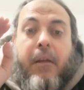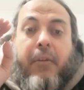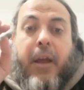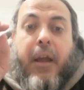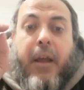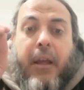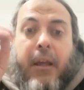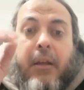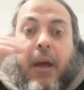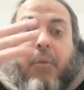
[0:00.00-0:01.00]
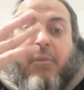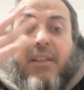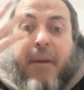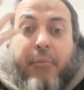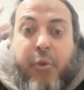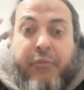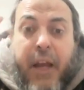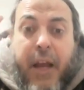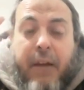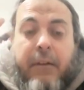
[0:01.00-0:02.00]
فابواب السماء
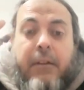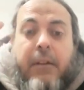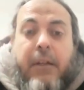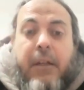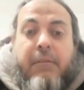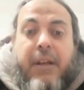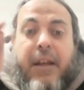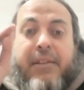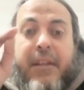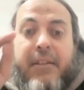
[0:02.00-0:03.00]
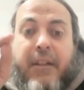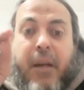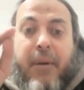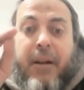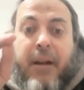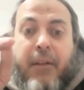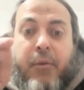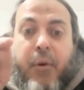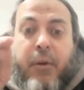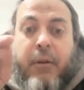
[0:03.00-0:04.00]
بتفتح فالاربع ركعات
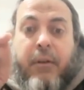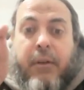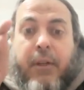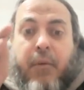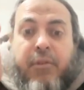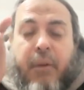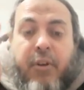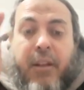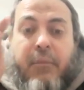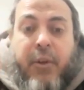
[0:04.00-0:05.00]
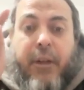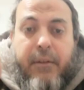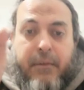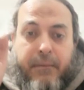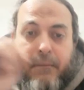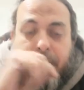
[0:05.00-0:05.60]
دول لهم ثواب عظيم جدا